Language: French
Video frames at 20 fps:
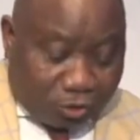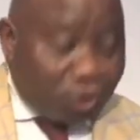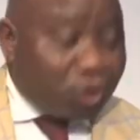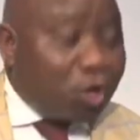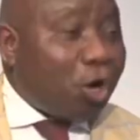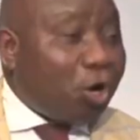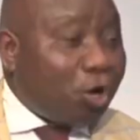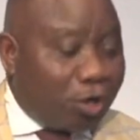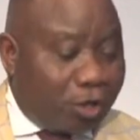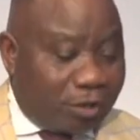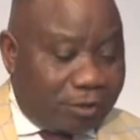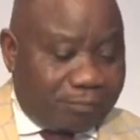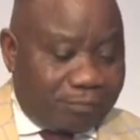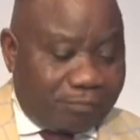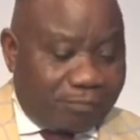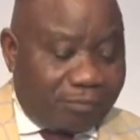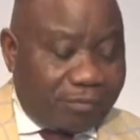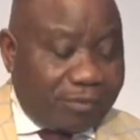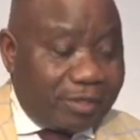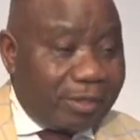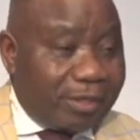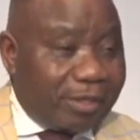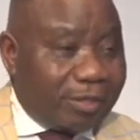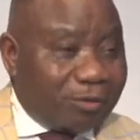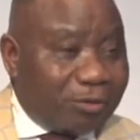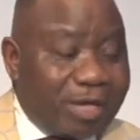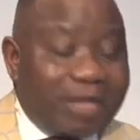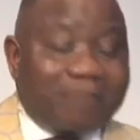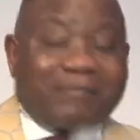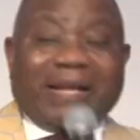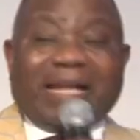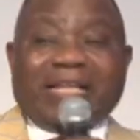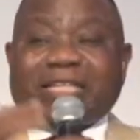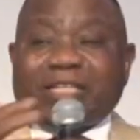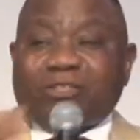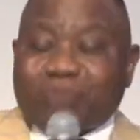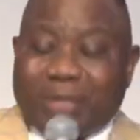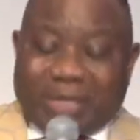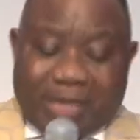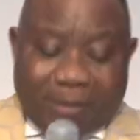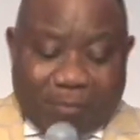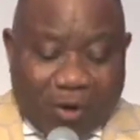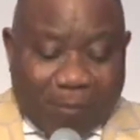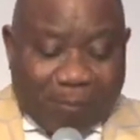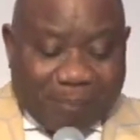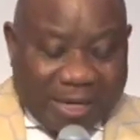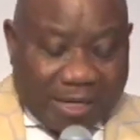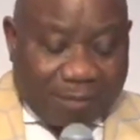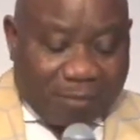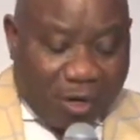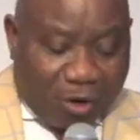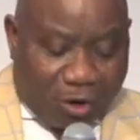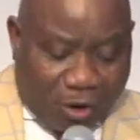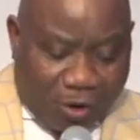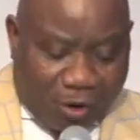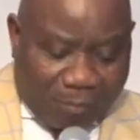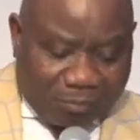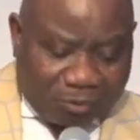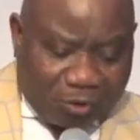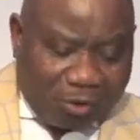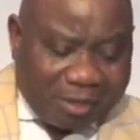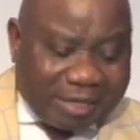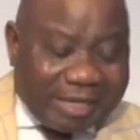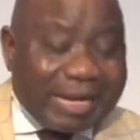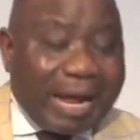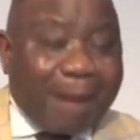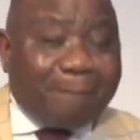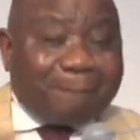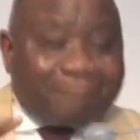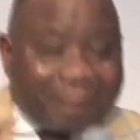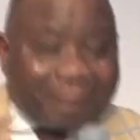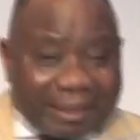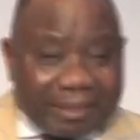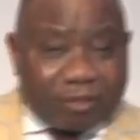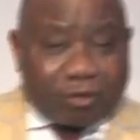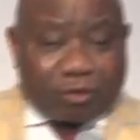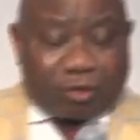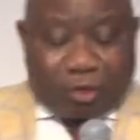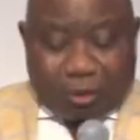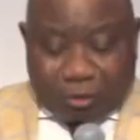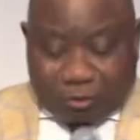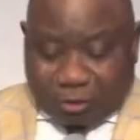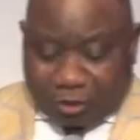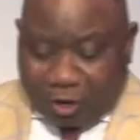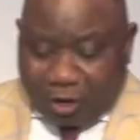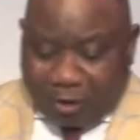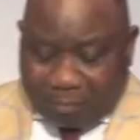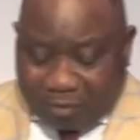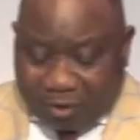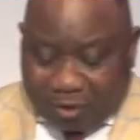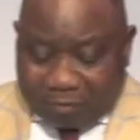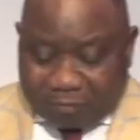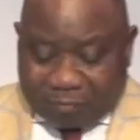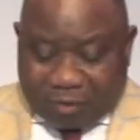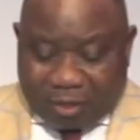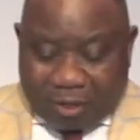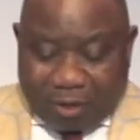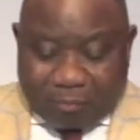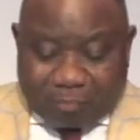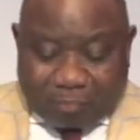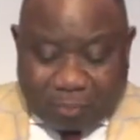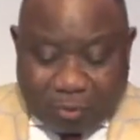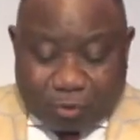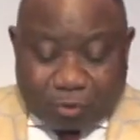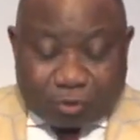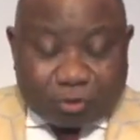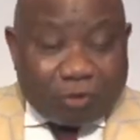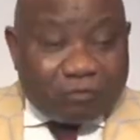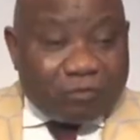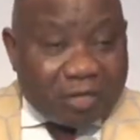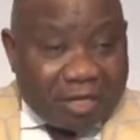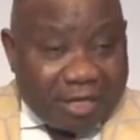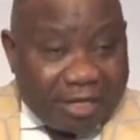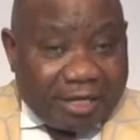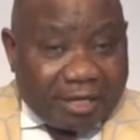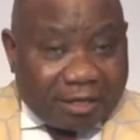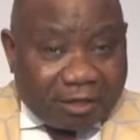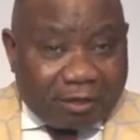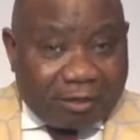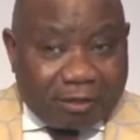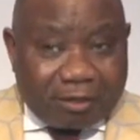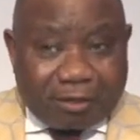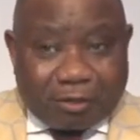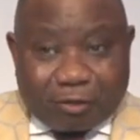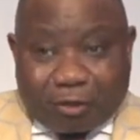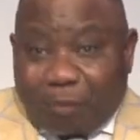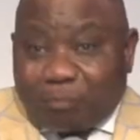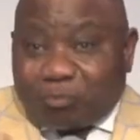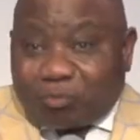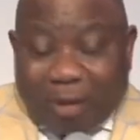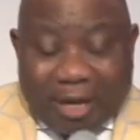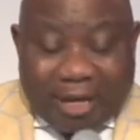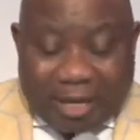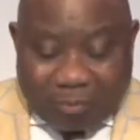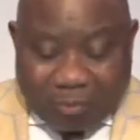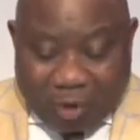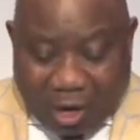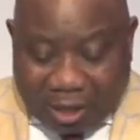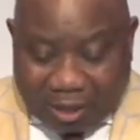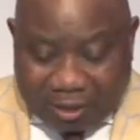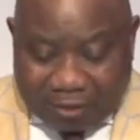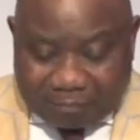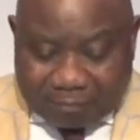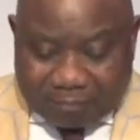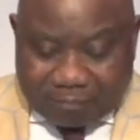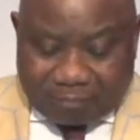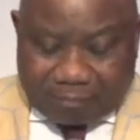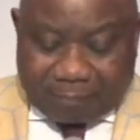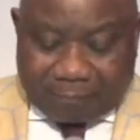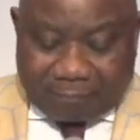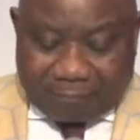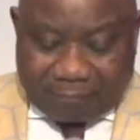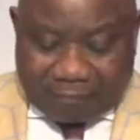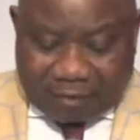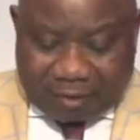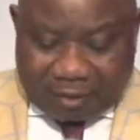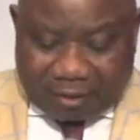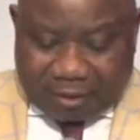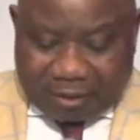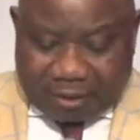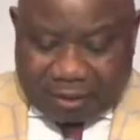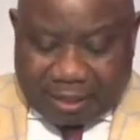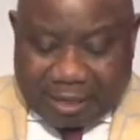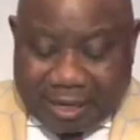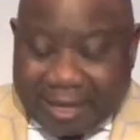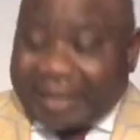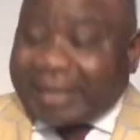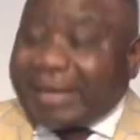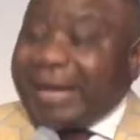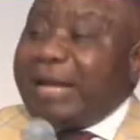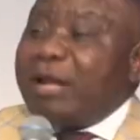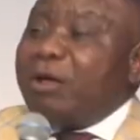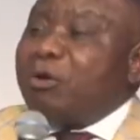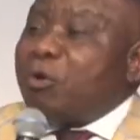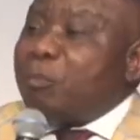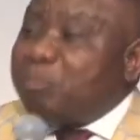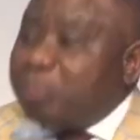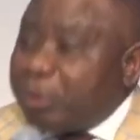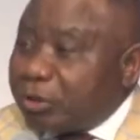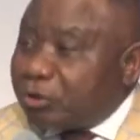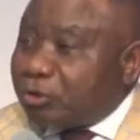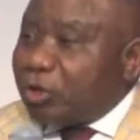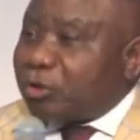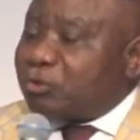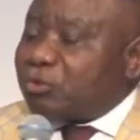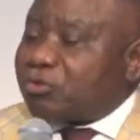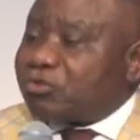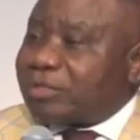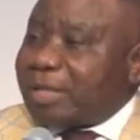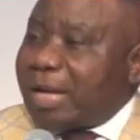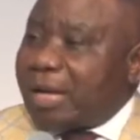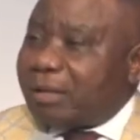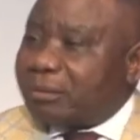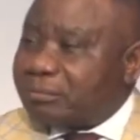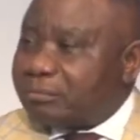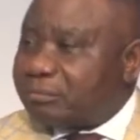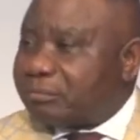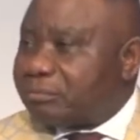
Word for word: ce corps. Donc il fallait qu'il soit d'abord pleinement homme. Donc il a pris le corps de l'homme pour devenir comme toi et moi. Et quel est le but de tout cela